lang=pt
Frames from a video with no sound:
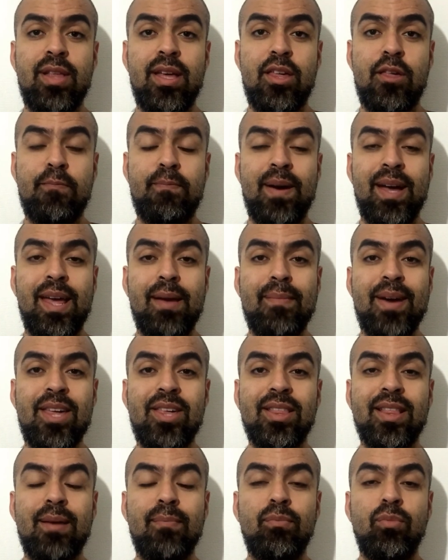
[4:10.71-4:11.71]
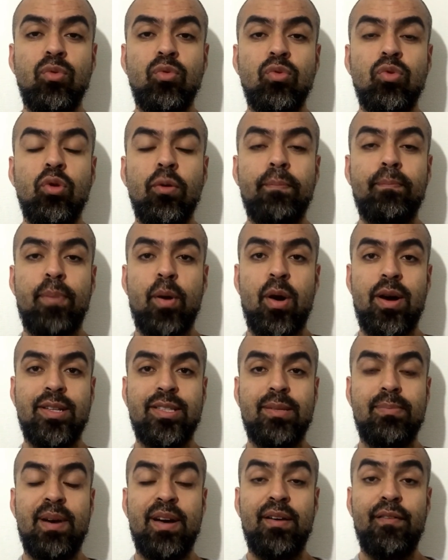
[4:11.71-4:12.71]
da Espanha, mas está muito
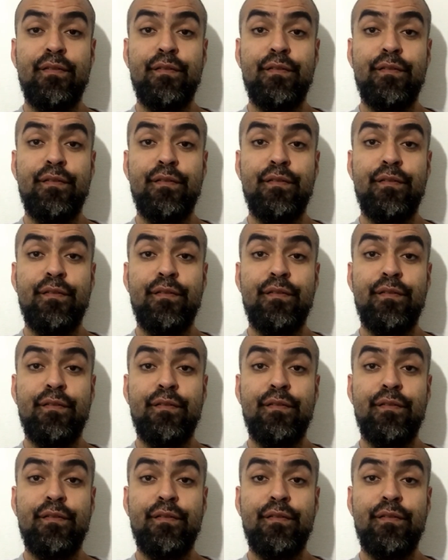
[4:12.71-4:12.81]
próxima.